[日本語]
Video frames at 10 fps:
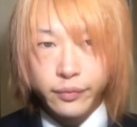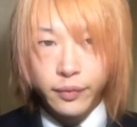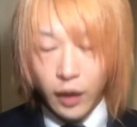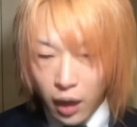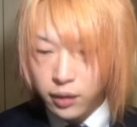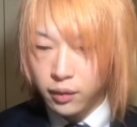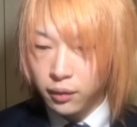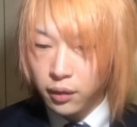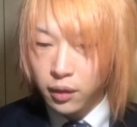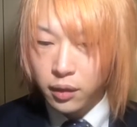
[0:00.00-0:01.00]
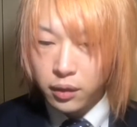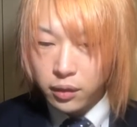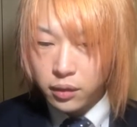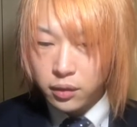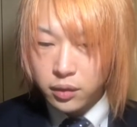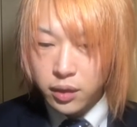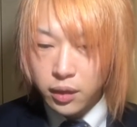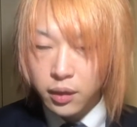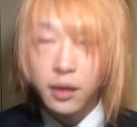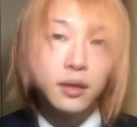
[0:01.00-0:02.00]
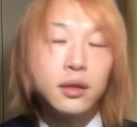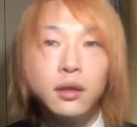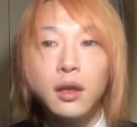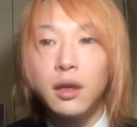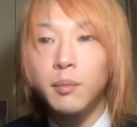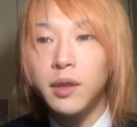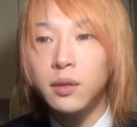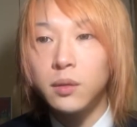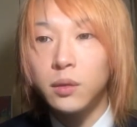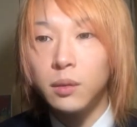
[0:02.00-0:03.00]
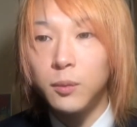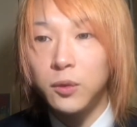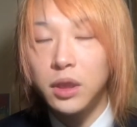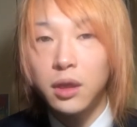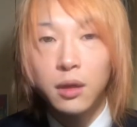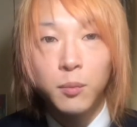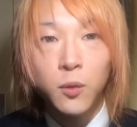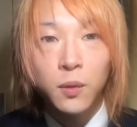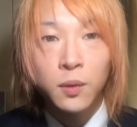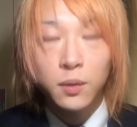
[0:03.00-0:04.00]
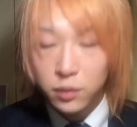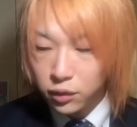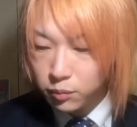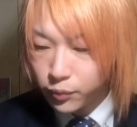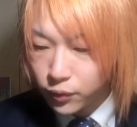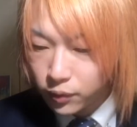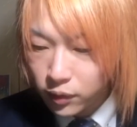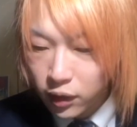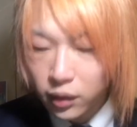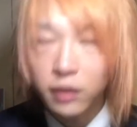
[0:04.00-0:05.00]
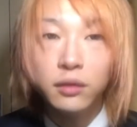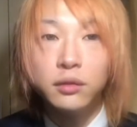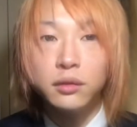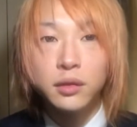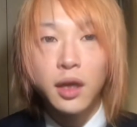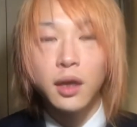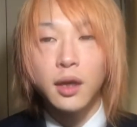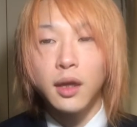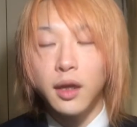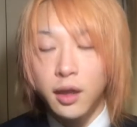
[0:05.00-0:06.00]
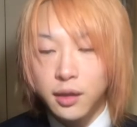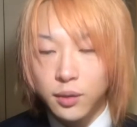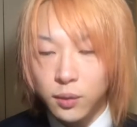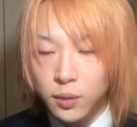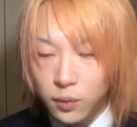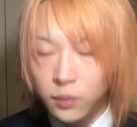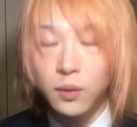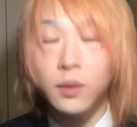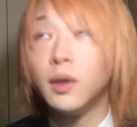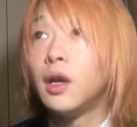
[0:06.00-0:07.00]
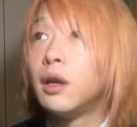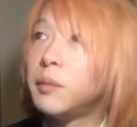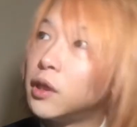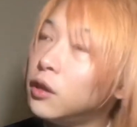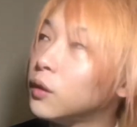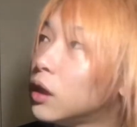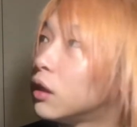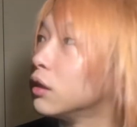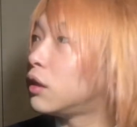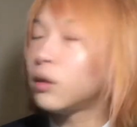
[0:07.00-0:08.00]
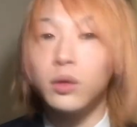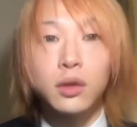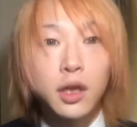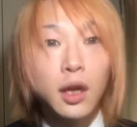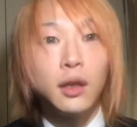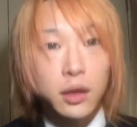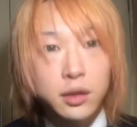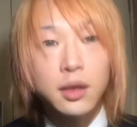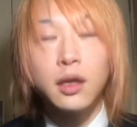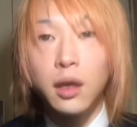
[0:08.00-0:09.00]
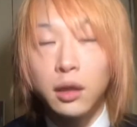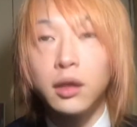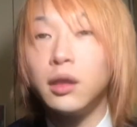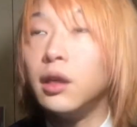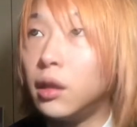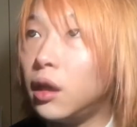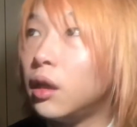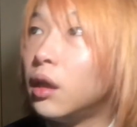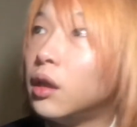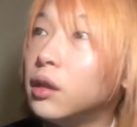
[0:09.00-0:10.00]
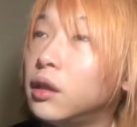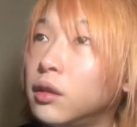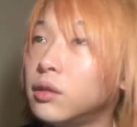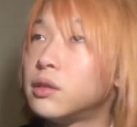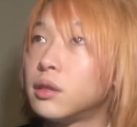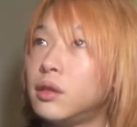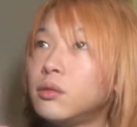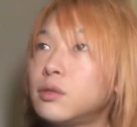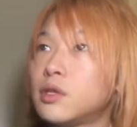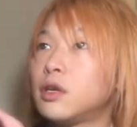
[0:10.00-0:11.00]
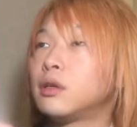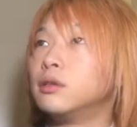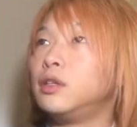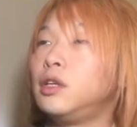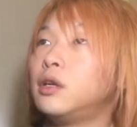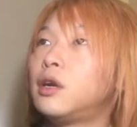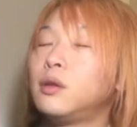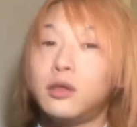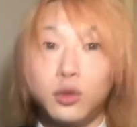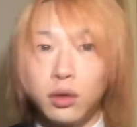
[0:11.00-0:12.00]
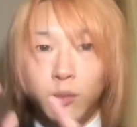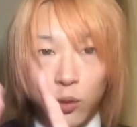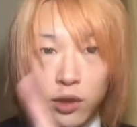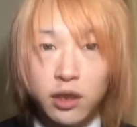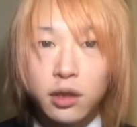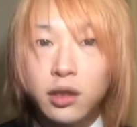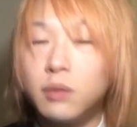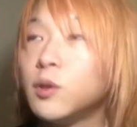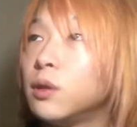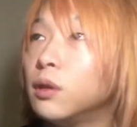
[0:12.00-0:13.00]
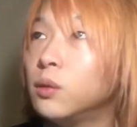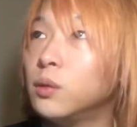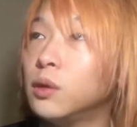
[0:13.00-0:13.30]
はい、じゃあですね、そろそろもう時間も10分経ってくるので、そろそろと、昨日なんか、結構綺麗な月が出ていて、でね月の近くにちょっと今写真出しますけど、